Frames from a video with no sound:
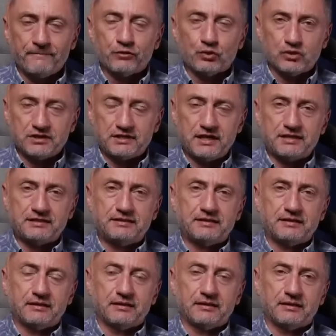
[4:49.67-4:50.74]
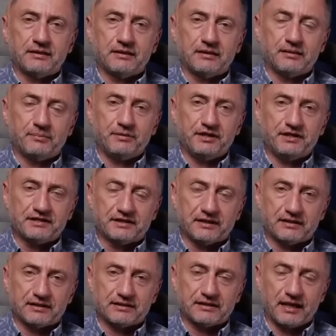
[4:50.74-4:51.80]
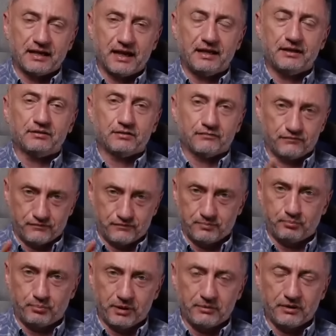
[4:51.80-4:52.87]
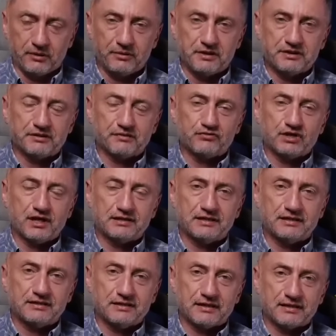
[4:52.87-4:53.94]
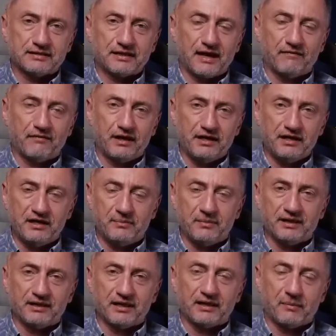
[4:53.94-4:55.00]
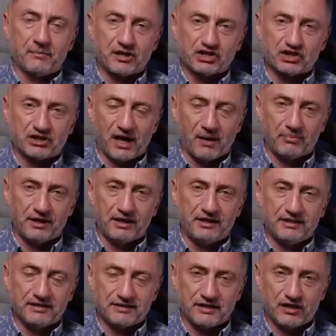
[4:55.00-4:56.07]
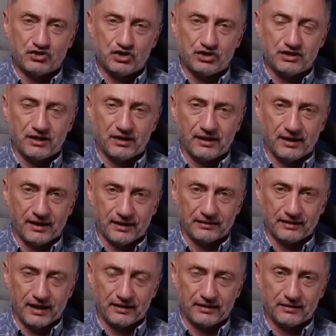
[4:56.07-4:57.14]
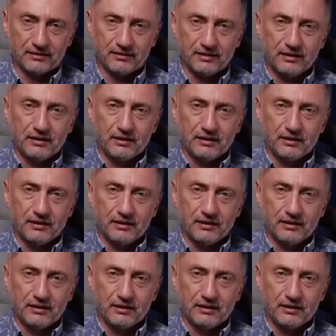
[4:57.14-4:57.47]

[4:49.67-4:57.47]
Но здесь э, министры настояли, премьер-министр в частности, настаивали именно на масштабной и значительной атаке.